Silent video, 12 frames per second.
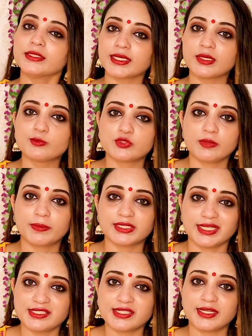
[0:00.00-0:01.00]
ताकि मुझे
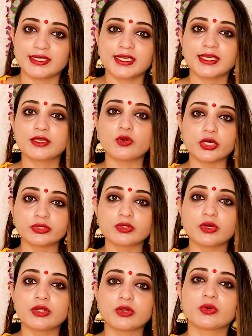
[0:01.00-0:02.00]
पता चले कि कौन
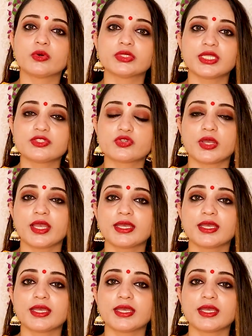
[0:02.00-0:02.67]
कौन लोगों ने जो